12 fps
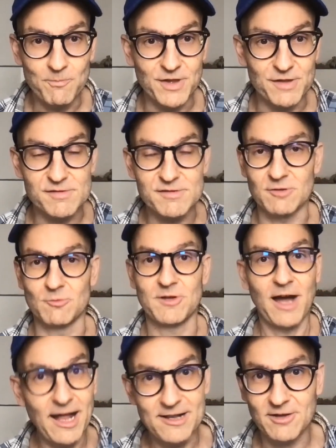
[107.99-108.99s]
das ist ja
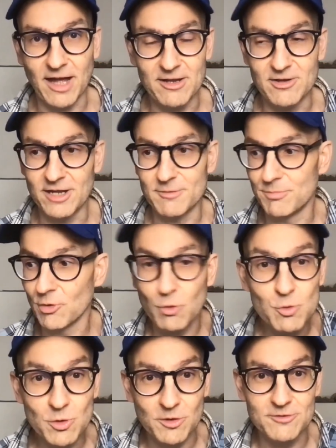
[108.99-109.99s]
total äh,
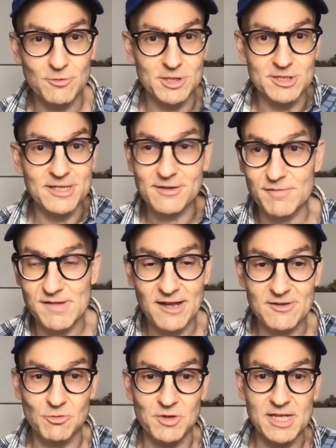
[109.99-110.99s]
berührend oder
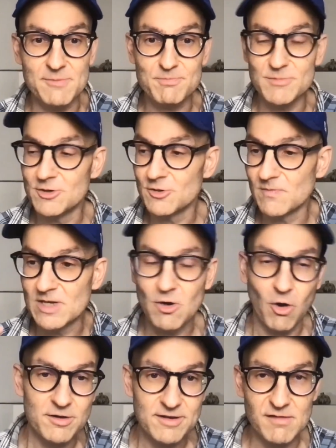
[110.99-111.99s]
interessant oder gibt mir irgendwie
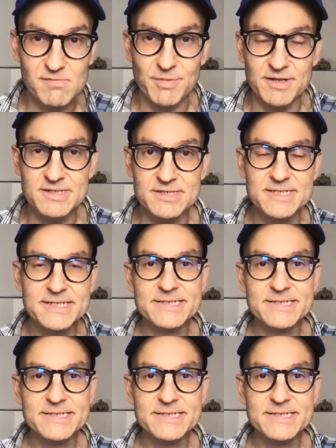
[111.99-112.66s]
Kontext bei dir